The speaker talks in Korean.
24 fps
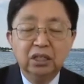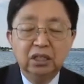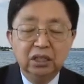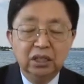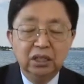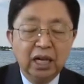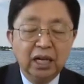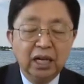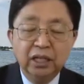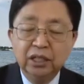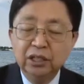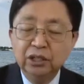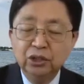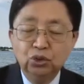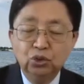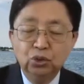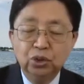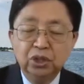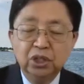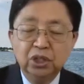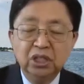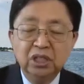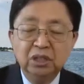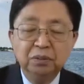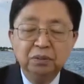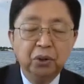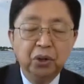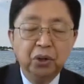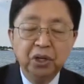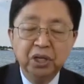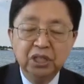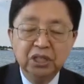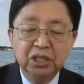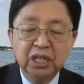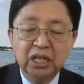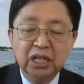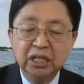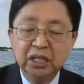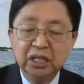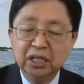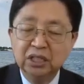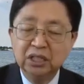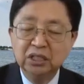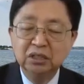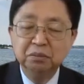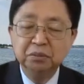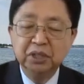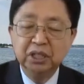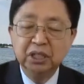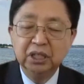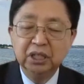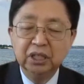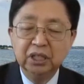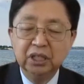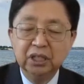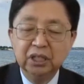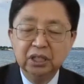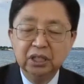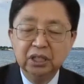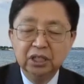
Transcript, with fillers: 나는 주를 버리지 않겠습니다.